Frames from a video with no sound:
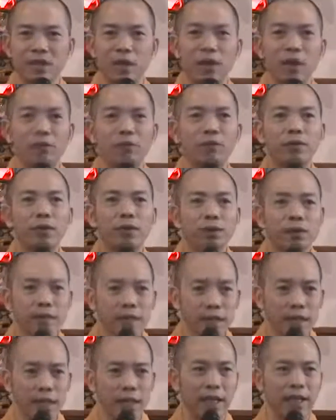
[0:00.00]
Đó là
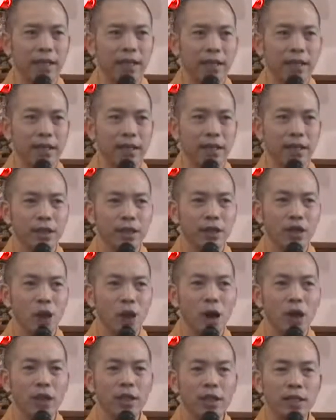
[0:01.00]
phương tiện
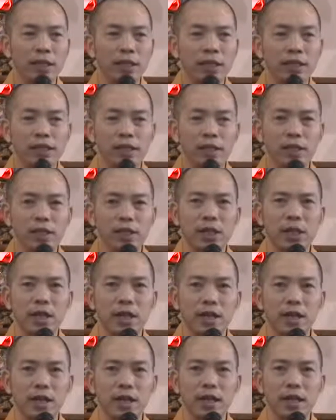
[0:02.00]
cho những người
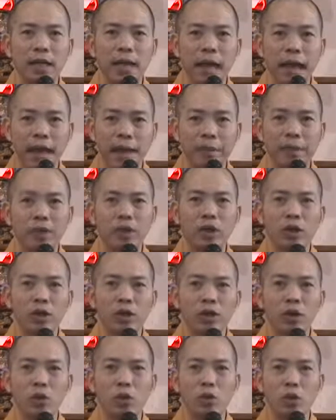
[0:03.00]
sơ cơ. Ngài mới
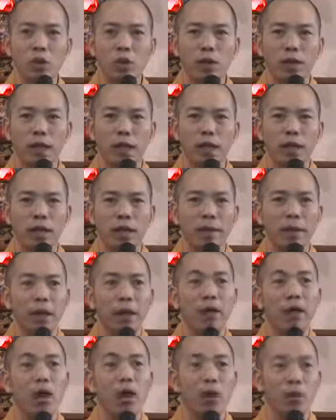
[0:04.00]
nói câu cuộc đời là
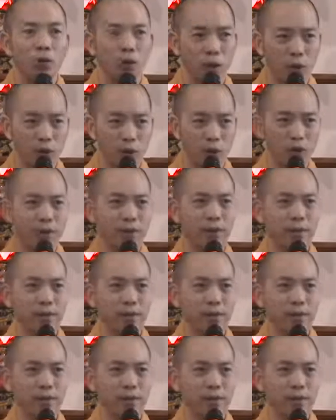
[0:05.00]
bể khổ thôi.